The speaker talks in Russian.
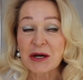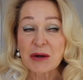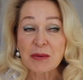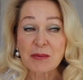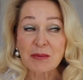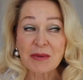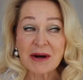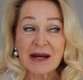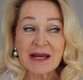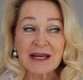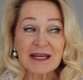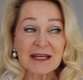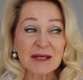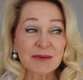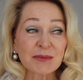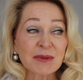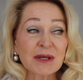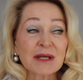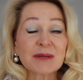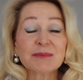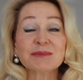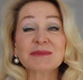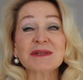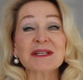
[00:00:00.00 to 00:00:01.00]
Мы
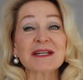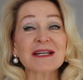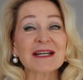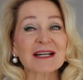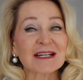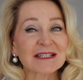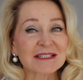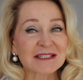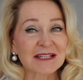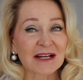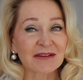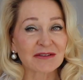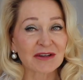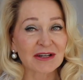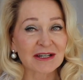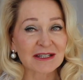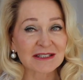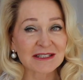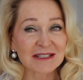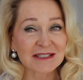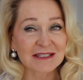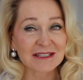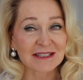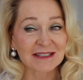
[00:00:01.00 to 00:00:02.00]
имеем три основных
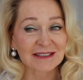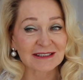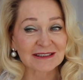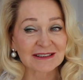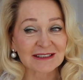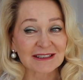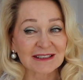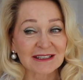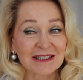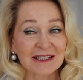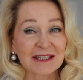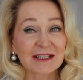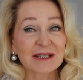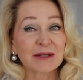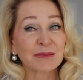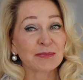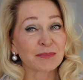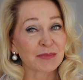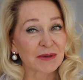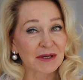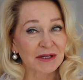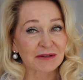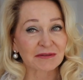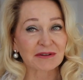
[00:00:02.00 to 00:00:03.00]
инстинкта, и
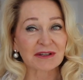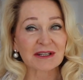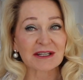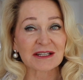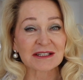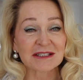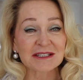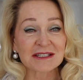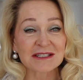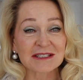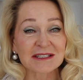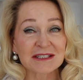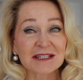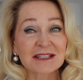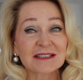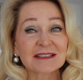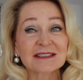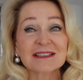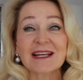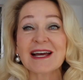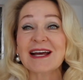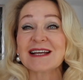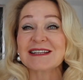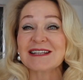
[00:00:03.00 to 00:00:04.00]
первый
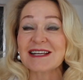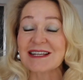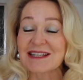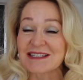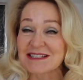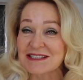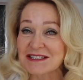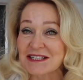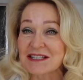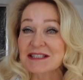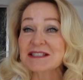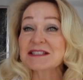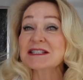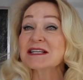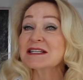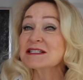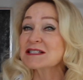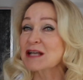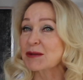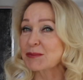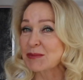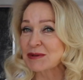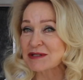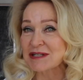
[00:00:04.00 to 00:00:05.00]
инстинкт – это инстинкт
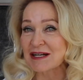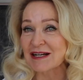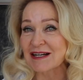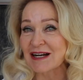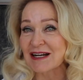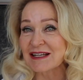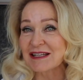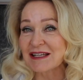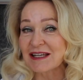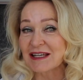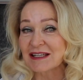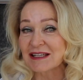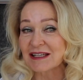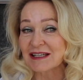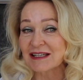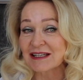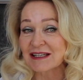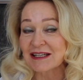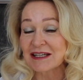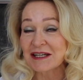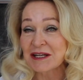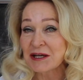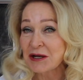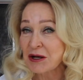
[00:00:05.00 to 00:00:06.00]
самосохранения –
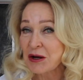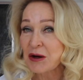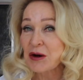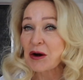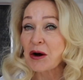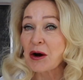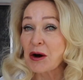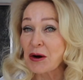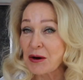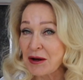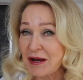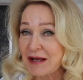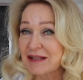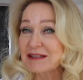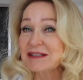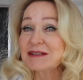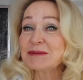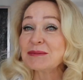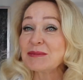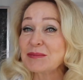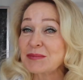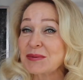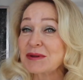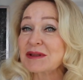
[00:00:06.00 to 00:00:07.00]
а,
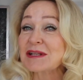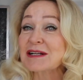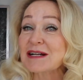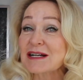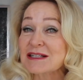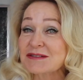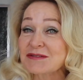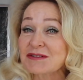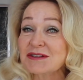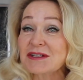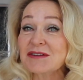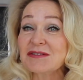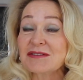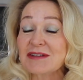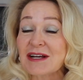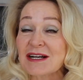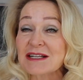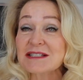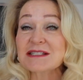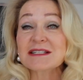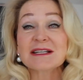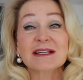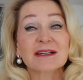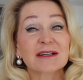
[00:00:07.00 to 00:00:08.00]
это было развито в нас
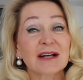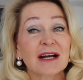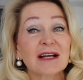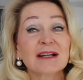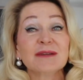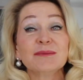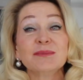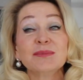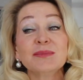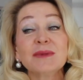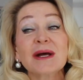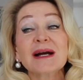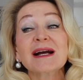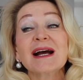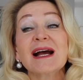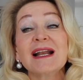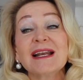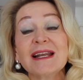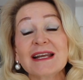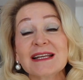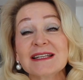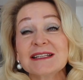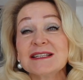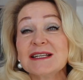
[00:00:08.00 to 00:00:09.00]

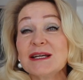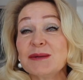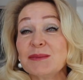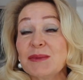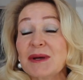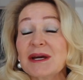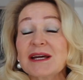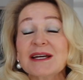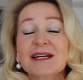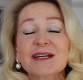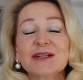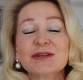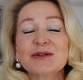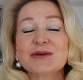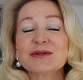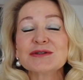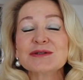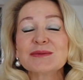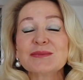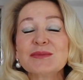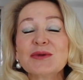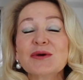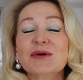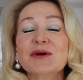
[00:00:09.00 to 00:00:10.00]
многолетними, то есть
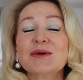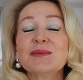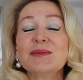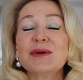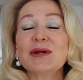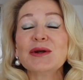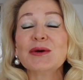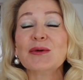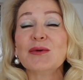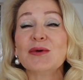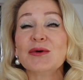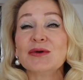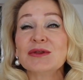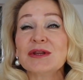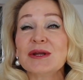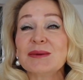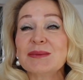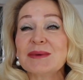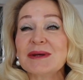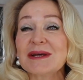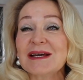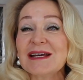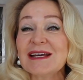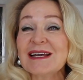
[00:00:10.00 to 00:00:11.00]

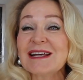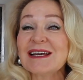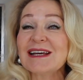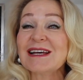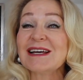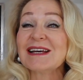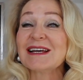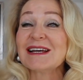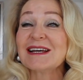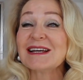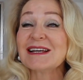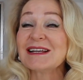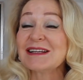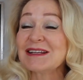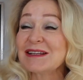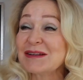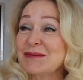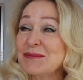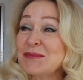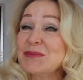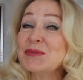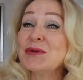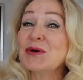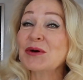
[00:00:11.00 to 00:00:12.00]
многомиллионными, э,
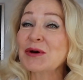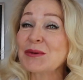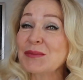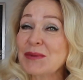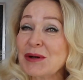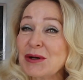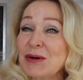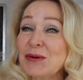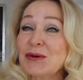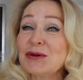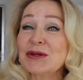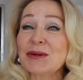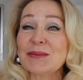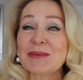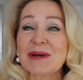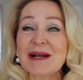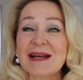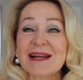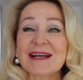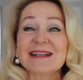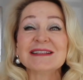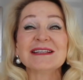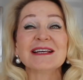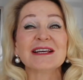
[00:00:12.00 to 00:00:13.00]
многомиллионами
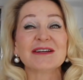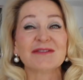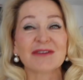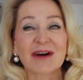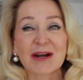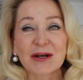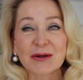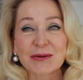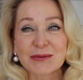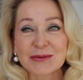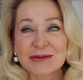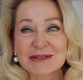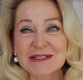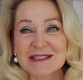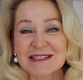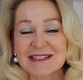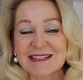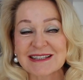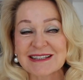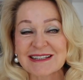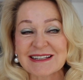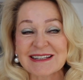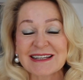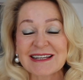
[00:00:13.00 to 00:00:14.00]
лет
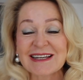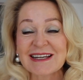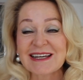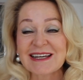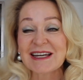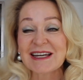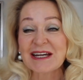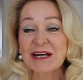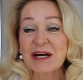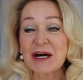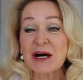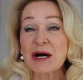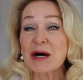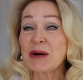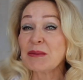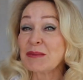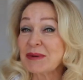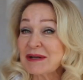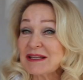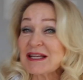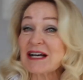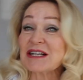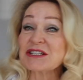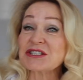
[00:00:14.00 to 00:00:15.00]
эволюции. А,
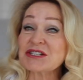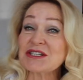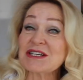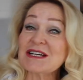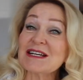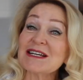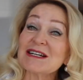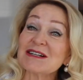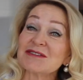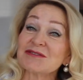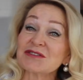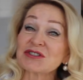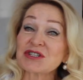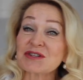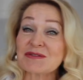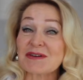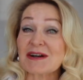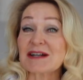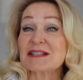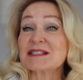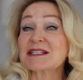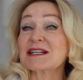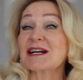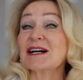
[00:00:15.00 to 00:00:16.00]
мы должны
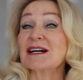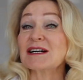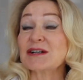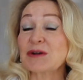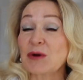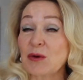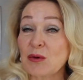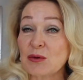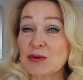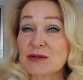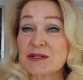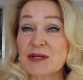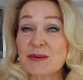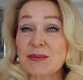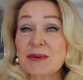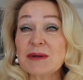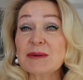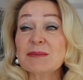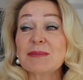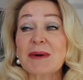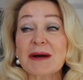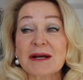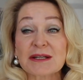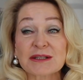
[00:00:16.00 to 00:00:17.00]
выживать как особи,
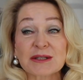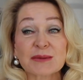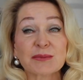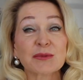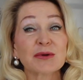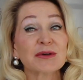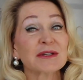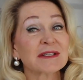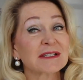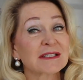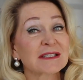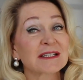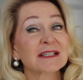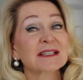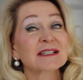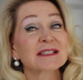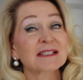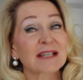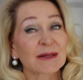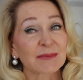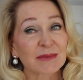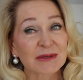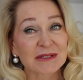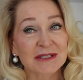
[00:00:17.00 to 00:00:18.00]
поэтому инстинкт
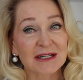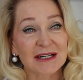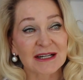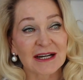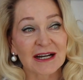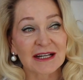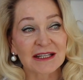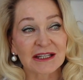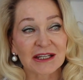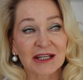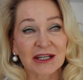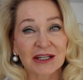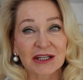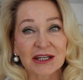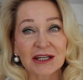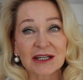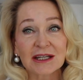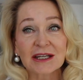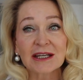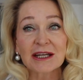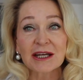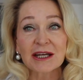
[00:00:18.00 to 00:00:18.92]
самосохранения